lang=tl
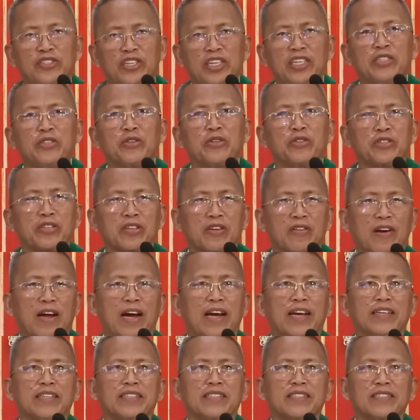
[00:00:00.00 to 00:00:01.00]
Jesus
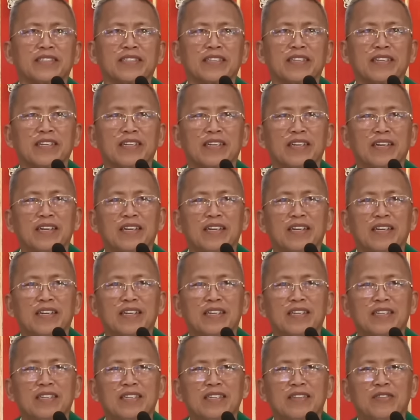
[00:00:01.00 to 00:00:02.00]
Christ.
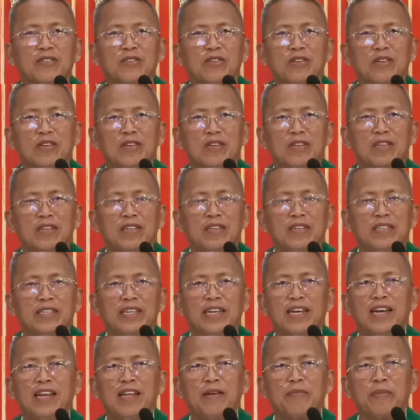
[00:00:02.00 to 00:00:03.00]

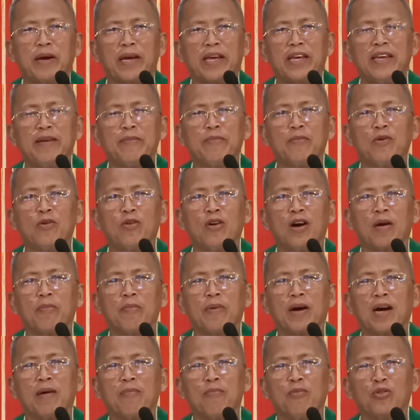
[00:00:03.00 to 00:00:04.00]
Dili mahimo ang
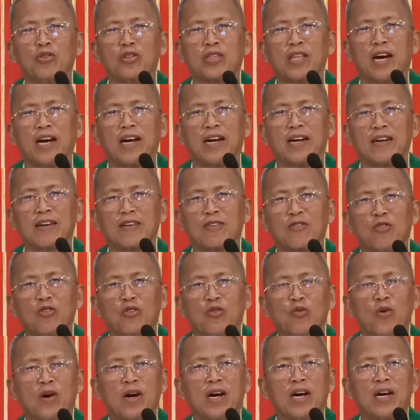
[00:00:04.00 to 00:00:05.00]
mga butang
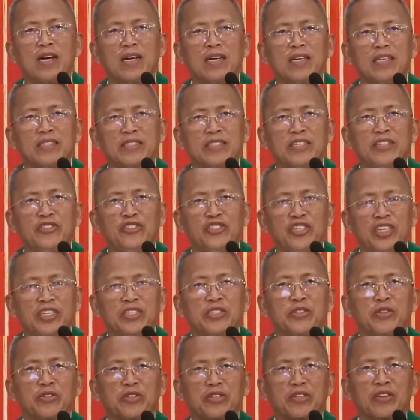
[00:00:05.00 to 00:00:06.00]
kunwa si
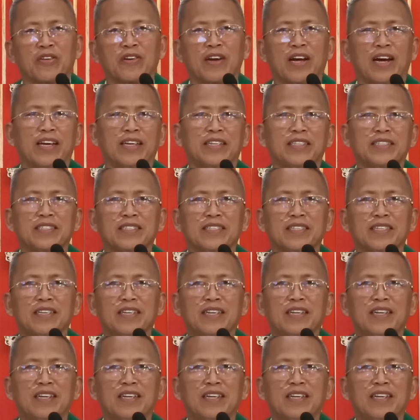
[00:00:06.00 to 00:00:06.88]
Jesus Christ.